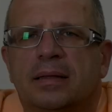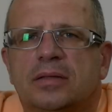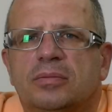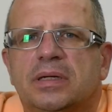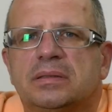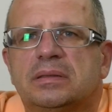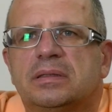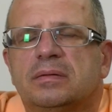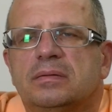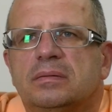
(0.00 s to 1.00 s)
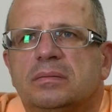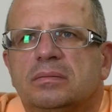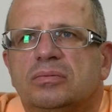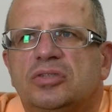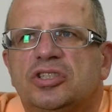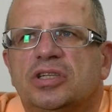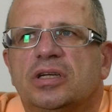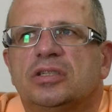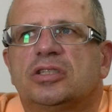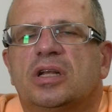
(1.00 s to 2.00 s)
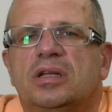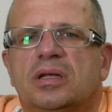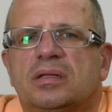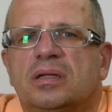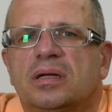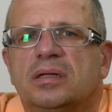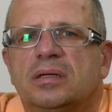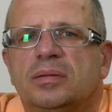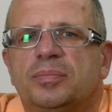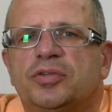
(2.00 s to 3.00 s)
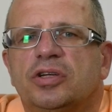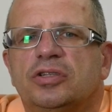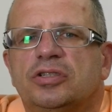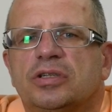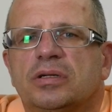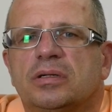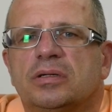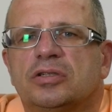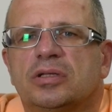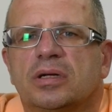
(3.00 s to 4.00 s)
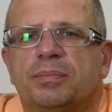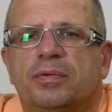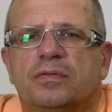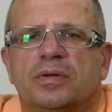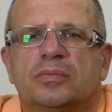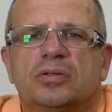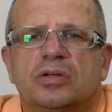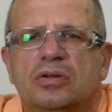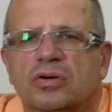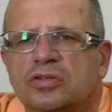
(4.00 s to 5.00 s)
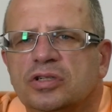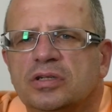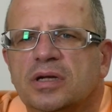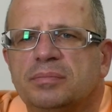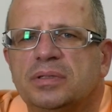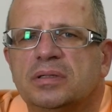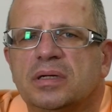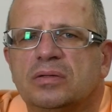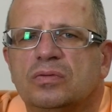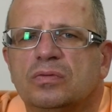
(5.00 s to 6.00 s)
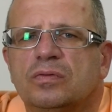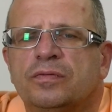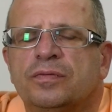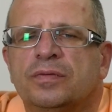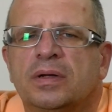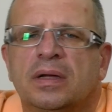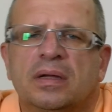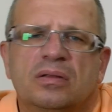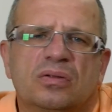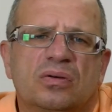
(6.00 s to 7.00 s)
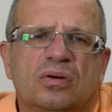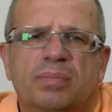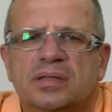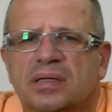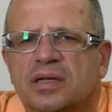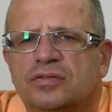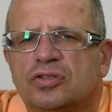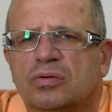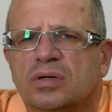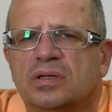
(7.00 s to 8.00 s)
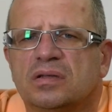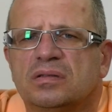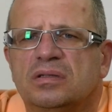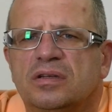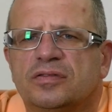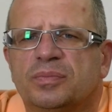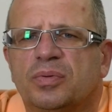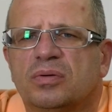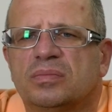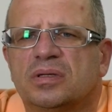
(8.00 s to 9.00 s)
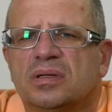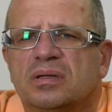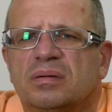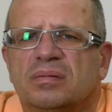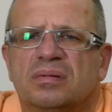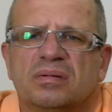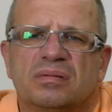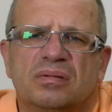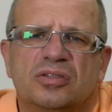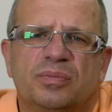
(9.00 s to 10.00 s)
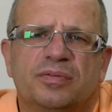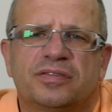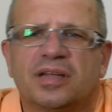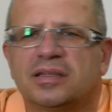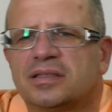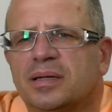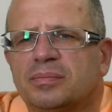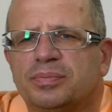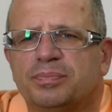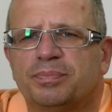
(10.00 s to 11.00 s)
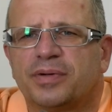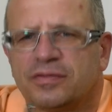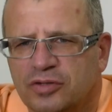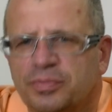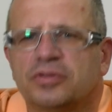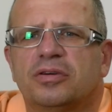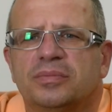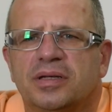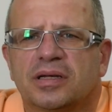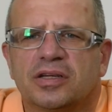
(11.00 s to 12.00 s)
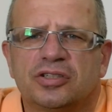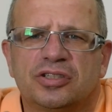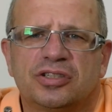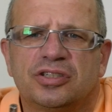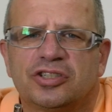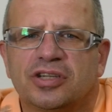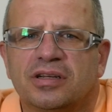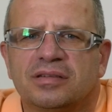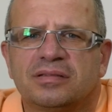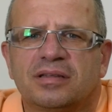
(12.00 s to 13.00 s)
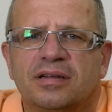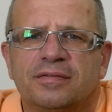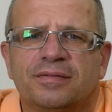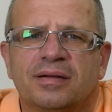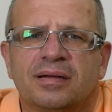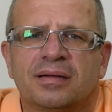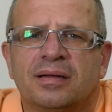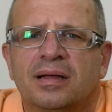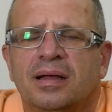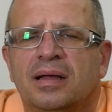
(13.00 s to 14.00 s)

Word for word: Natomiast y, część klienteli przejdzie, że tak powiem, do tych gorszych gabinetów. No, o badaniach w szkołach jazdy nie wspomnę, gdzie powstanie tam prawdopodobnie jakaś szara strefa,